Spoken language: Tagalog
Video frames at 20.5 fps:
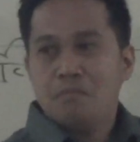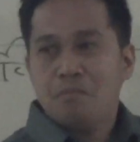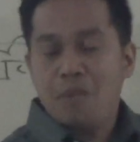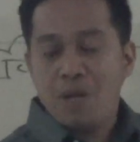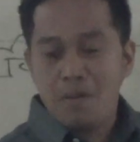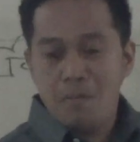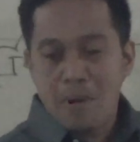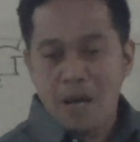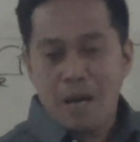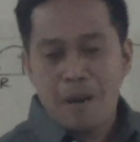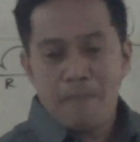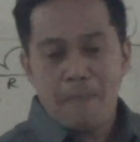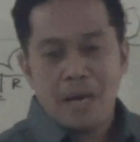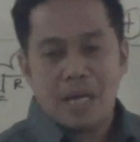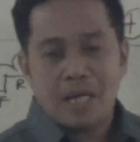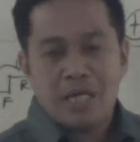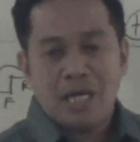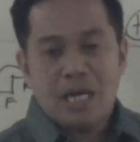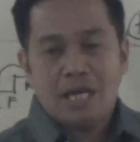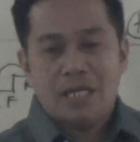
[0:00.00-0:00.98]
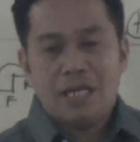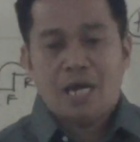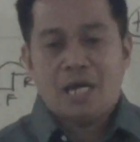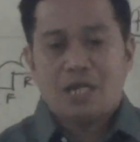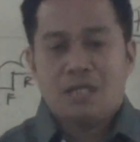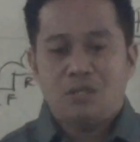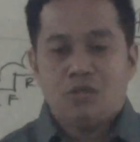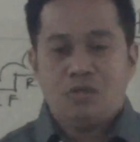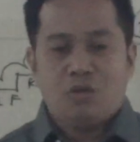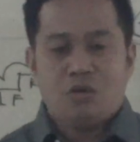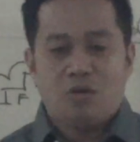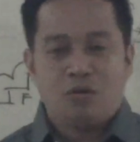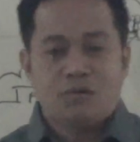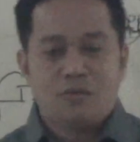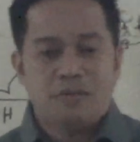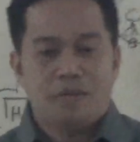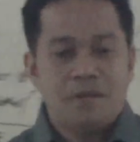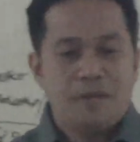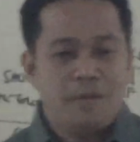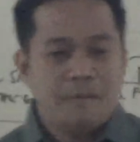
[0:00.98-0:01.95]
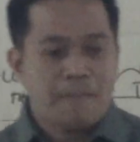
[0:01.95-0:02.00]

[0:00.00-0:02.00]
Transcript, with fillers: May mga mangyayari doon